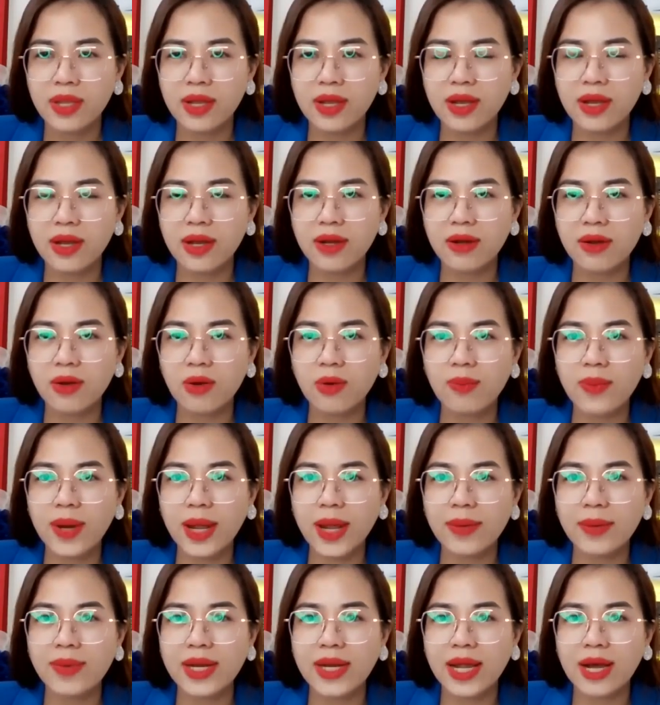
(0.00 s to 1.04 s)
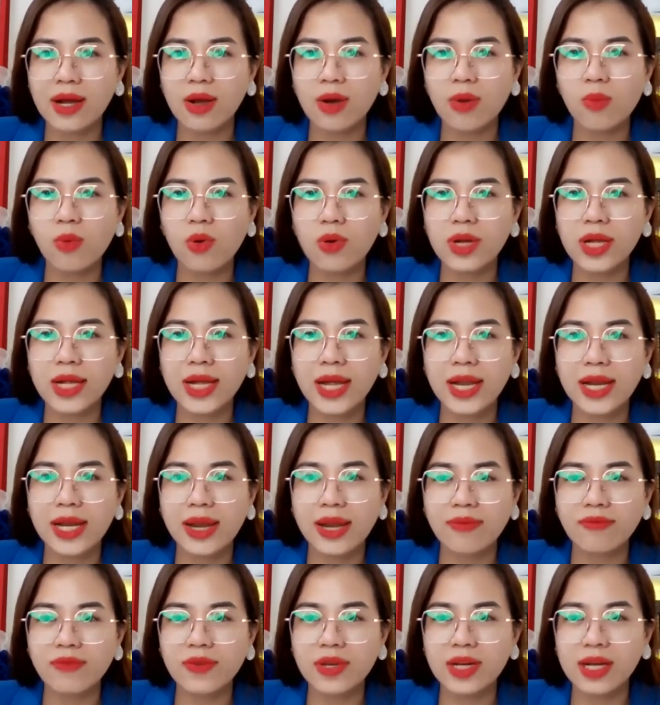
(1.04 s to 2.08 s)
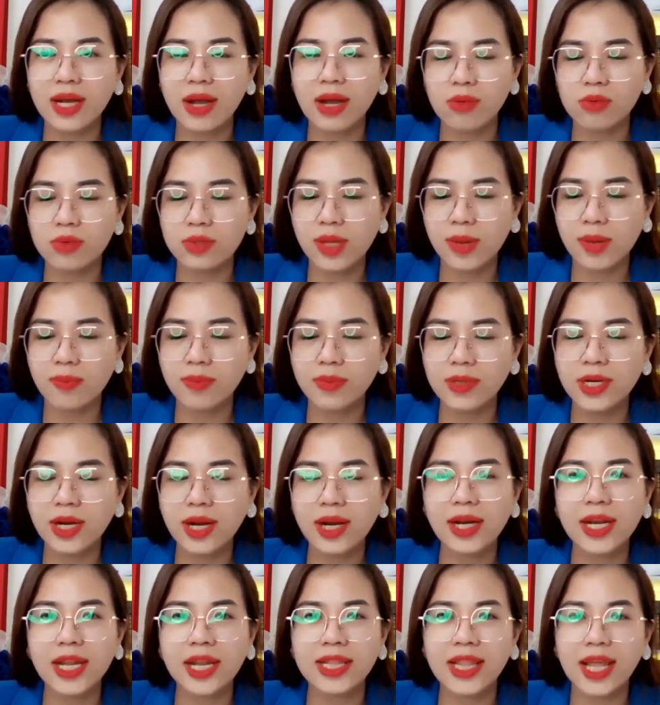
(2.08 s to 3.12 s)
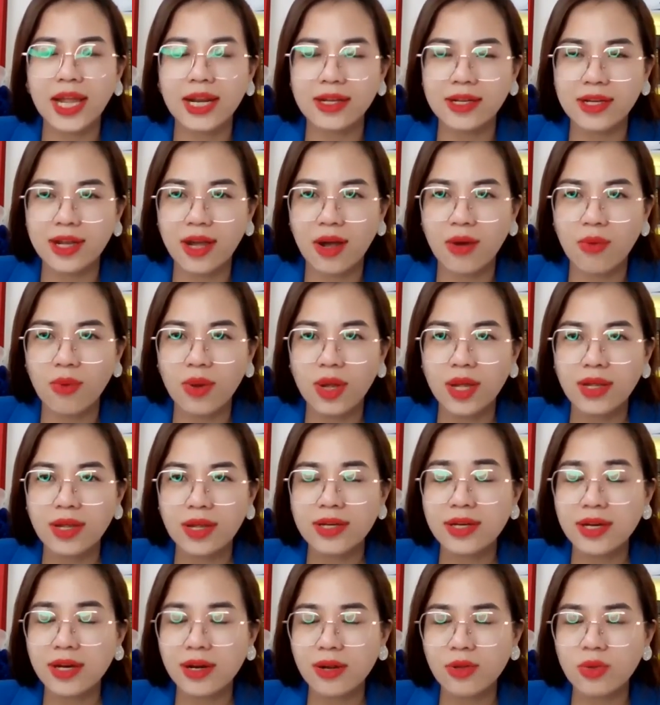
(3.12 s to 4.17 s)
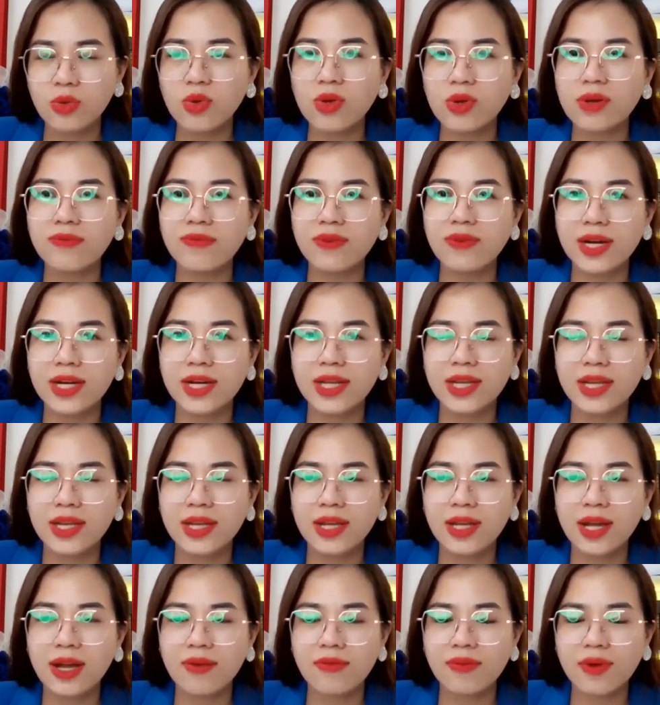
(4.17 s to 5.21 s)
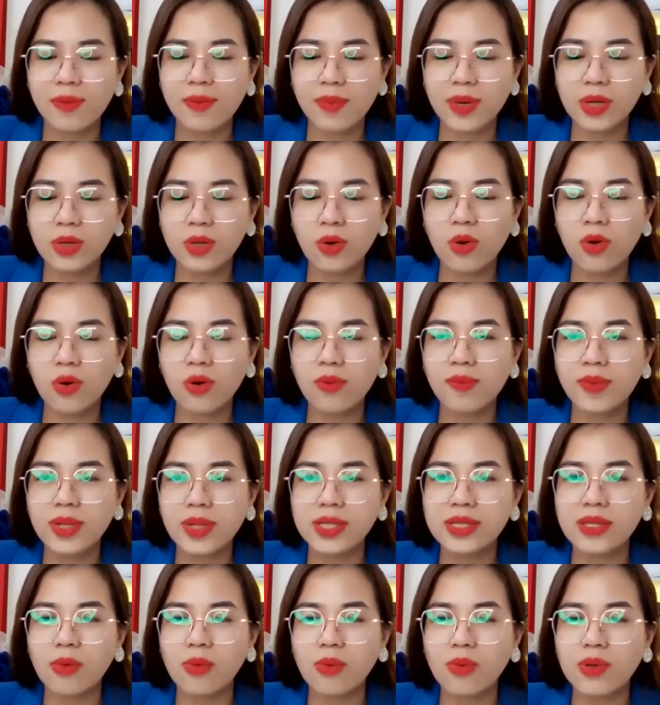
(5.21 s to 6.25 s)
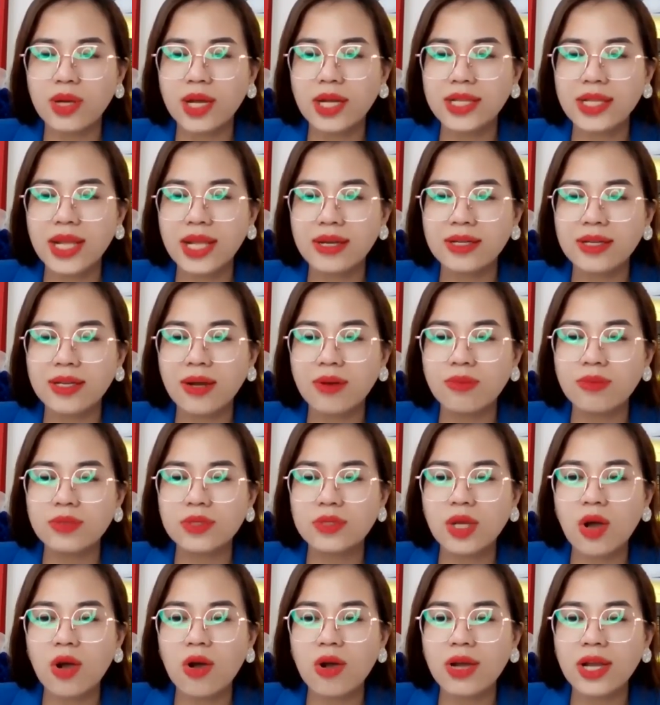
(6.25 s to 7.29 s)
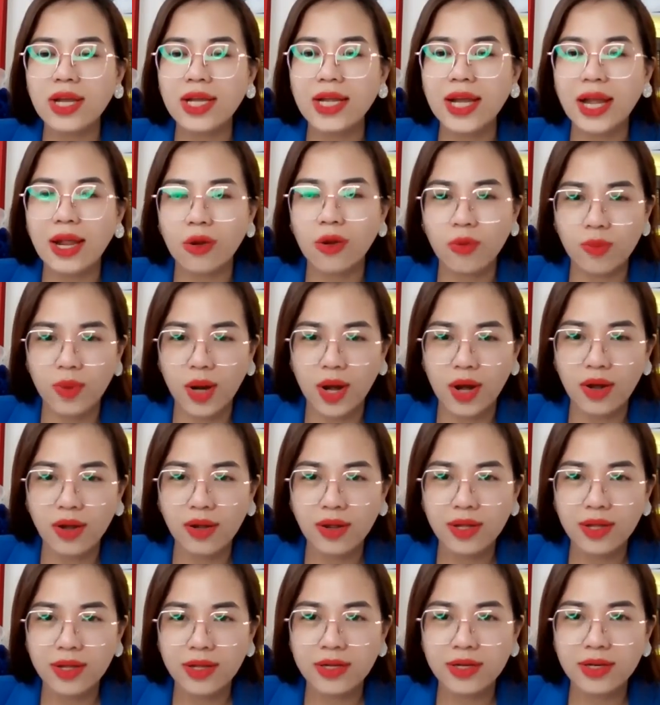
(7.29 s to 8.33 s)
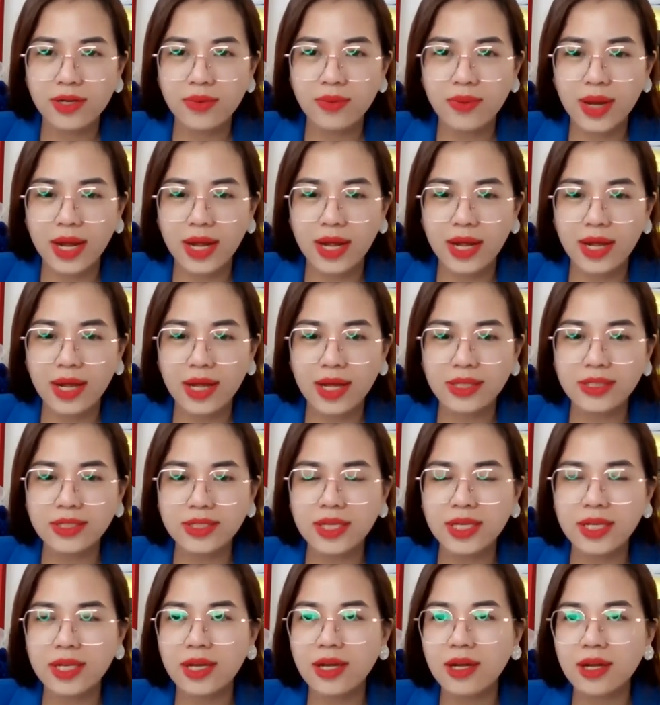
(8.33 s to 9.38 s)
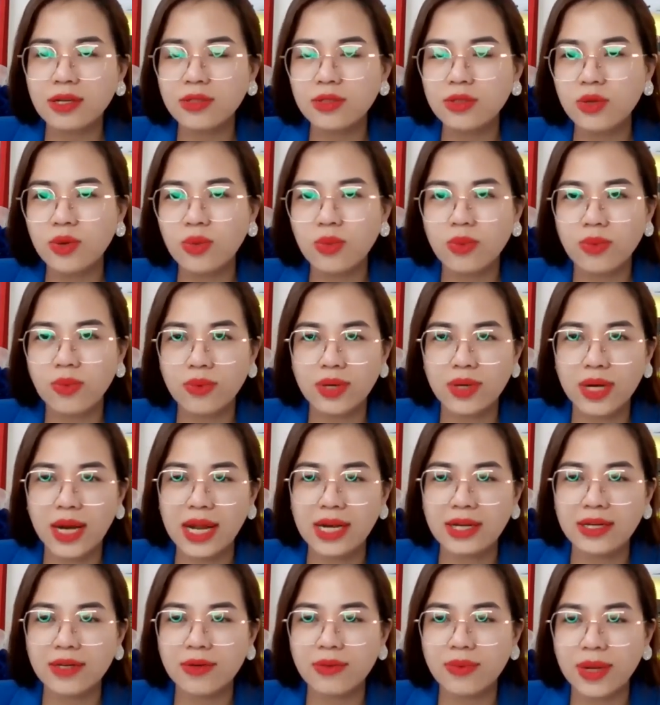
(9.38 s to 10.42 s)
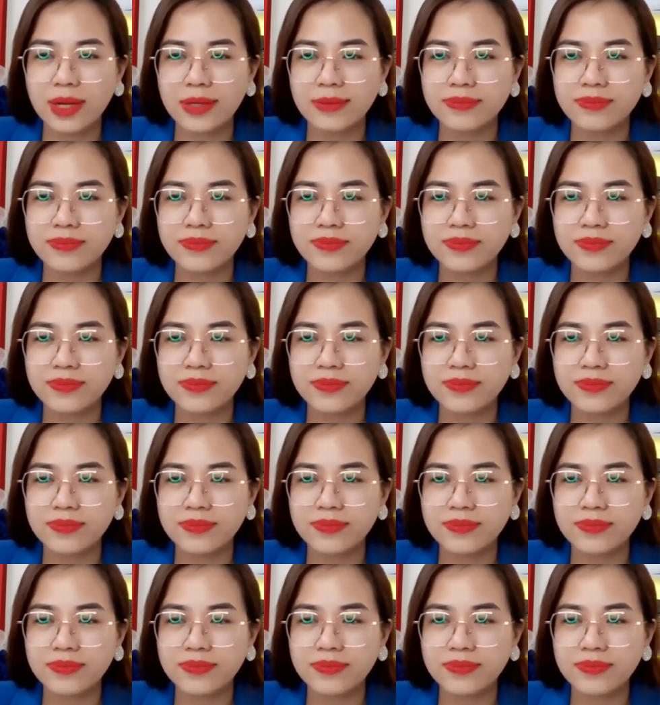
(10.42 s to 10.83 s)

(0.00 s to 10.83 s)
à, hôm nay mình đã có một cái ngày làm việc học tập rất là thành công rất là tuyệt vời à, và mình ngồi mình tổng kết thành công cho cái ngày hôm đó được không ạ anh chị hình dung ra được không ạ